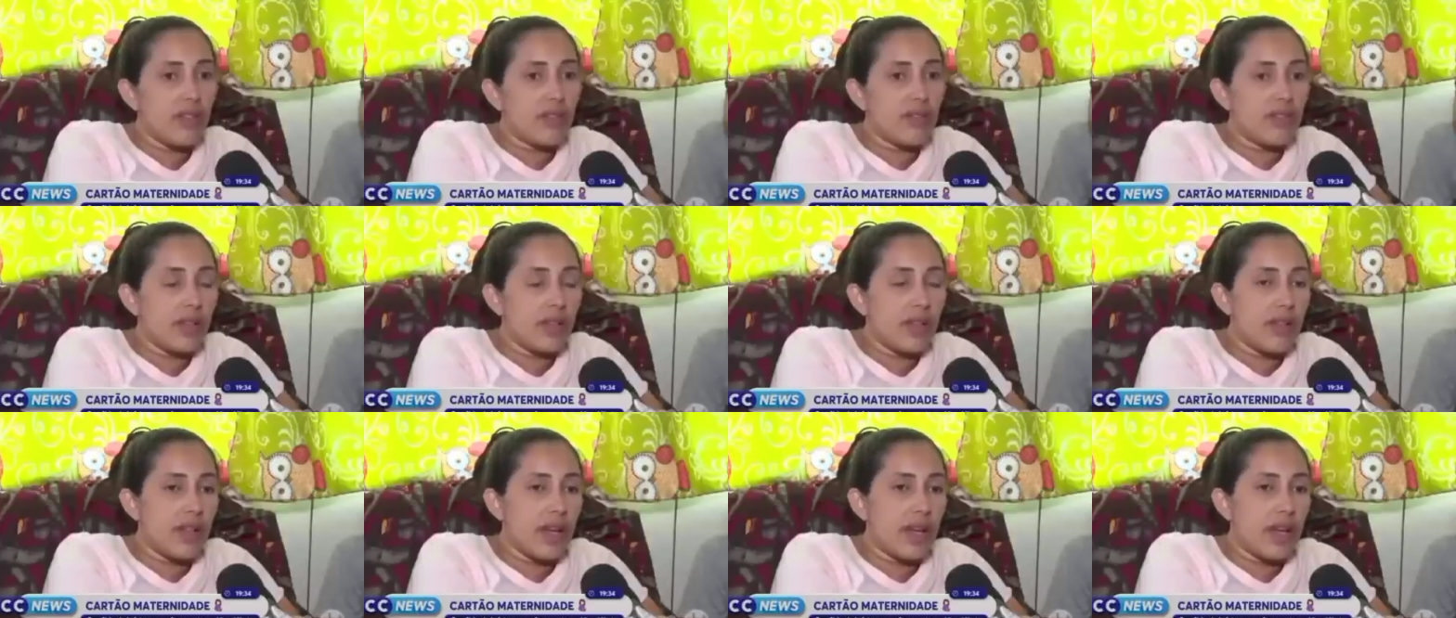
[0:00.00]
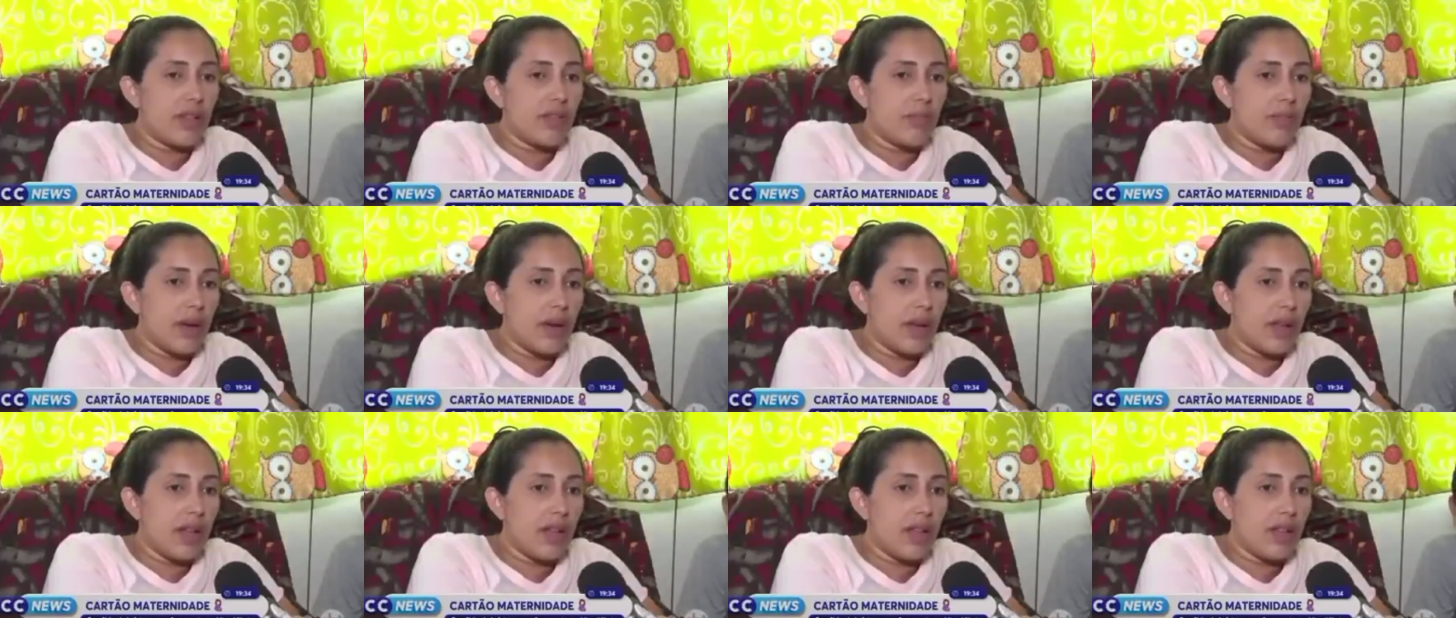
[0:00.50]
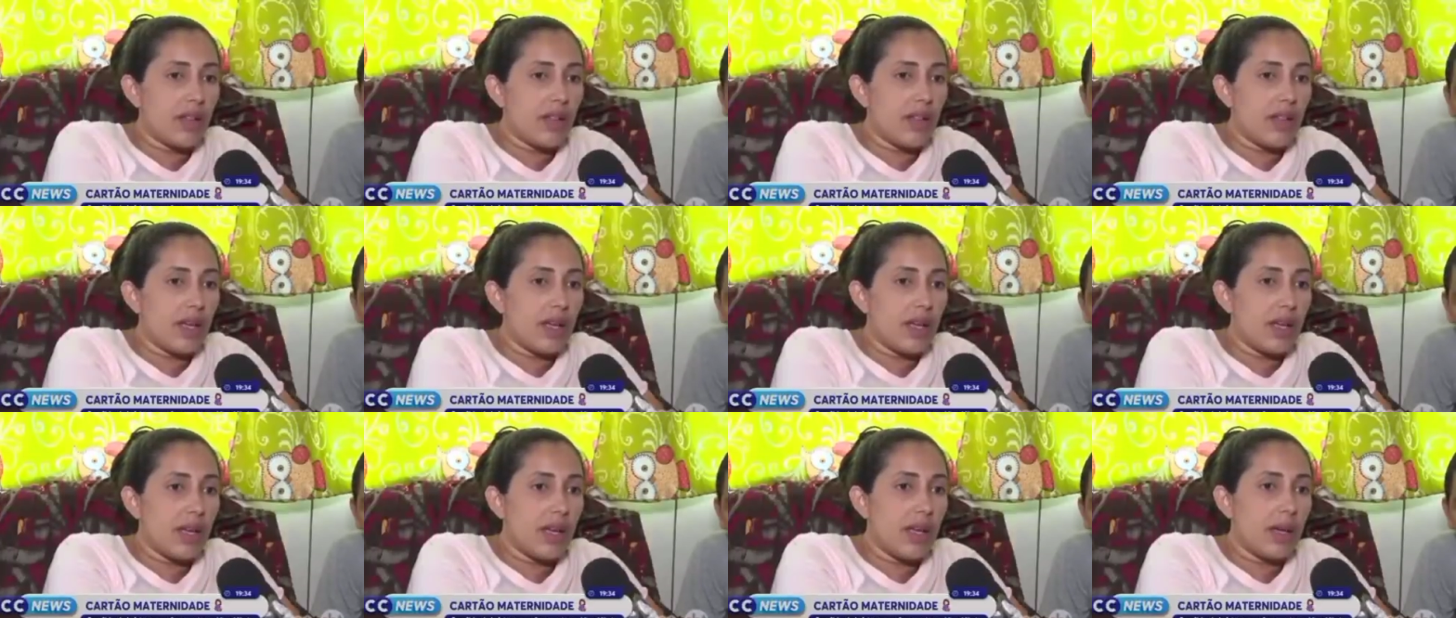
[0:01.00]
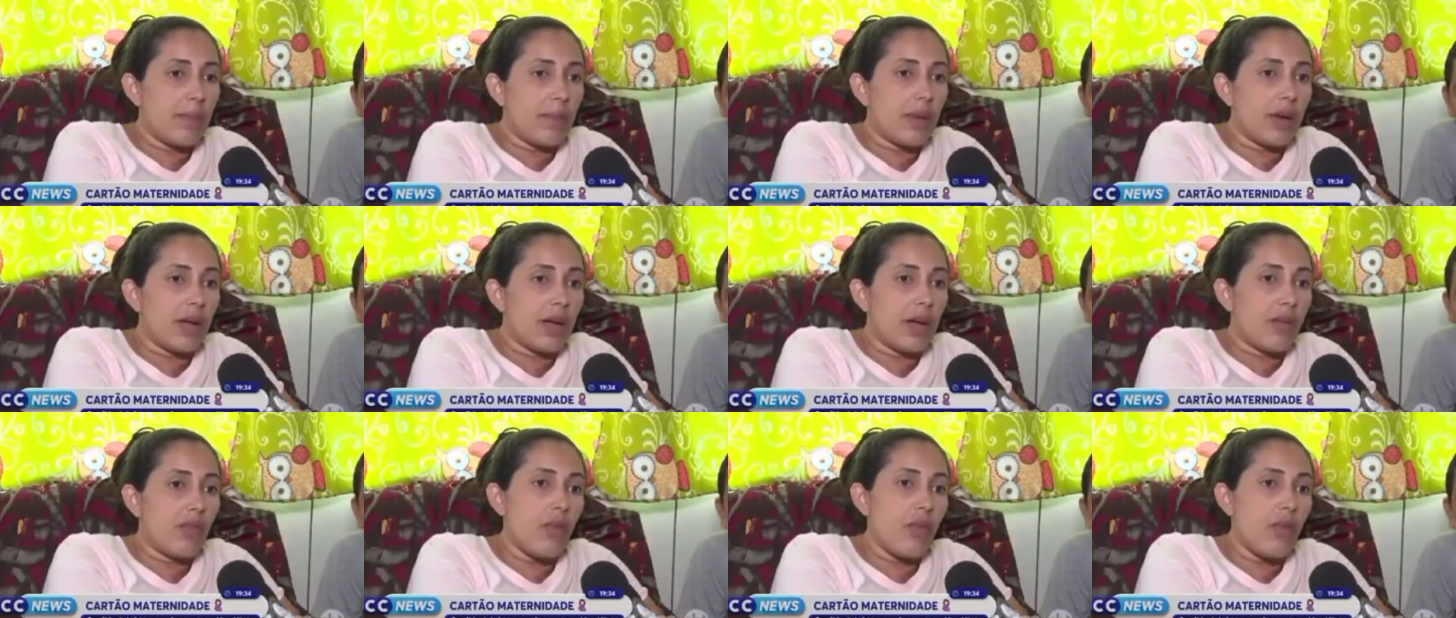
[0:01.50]
ser utilizado mais é,
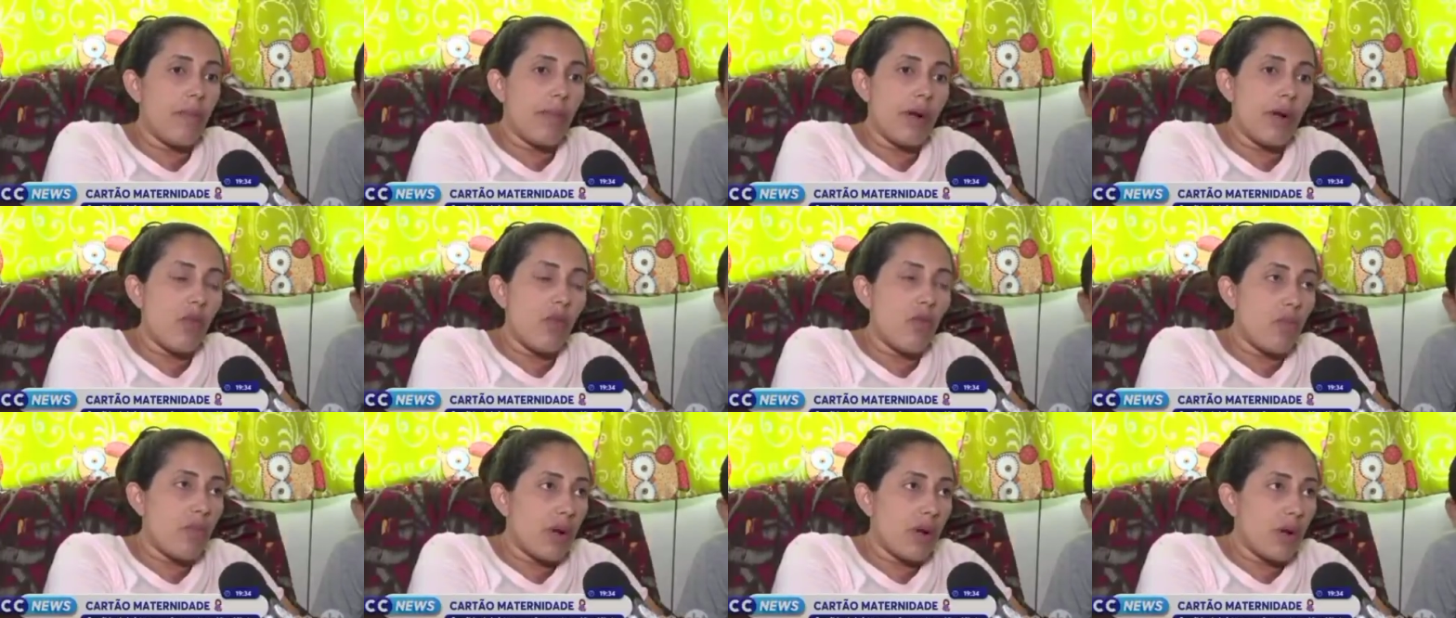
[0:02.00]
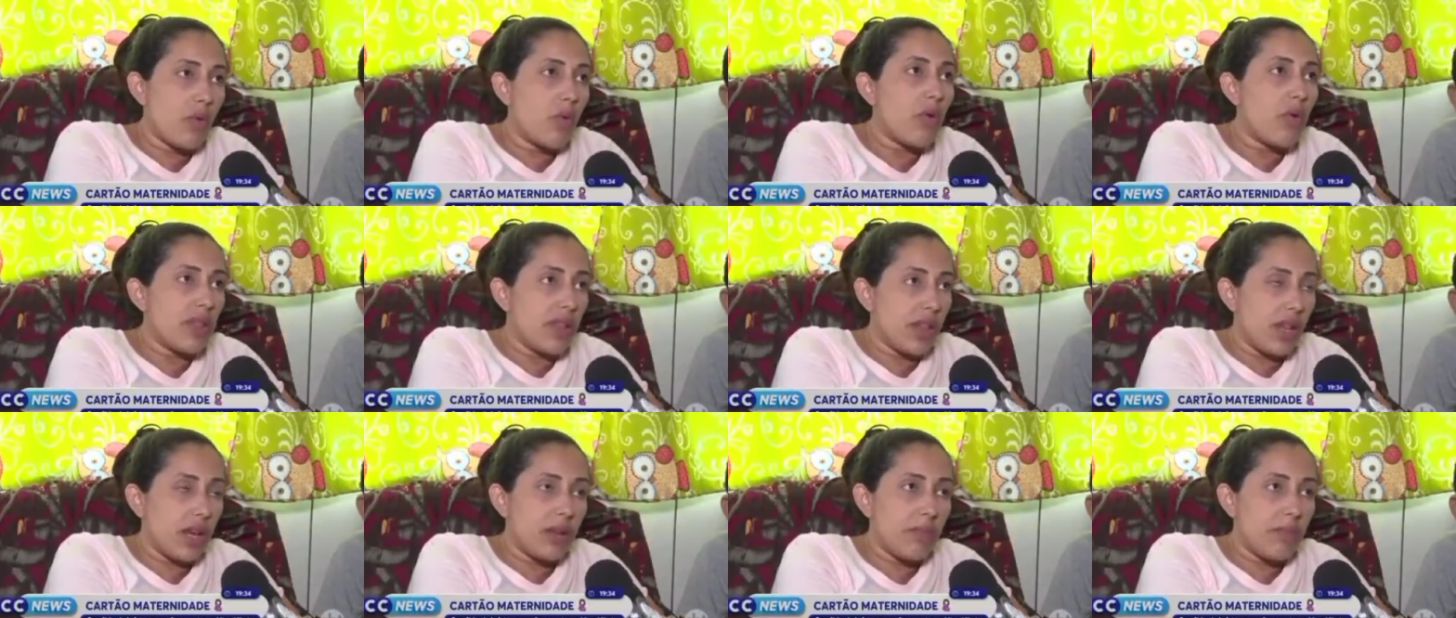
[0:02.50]
para comprar alguma coisa,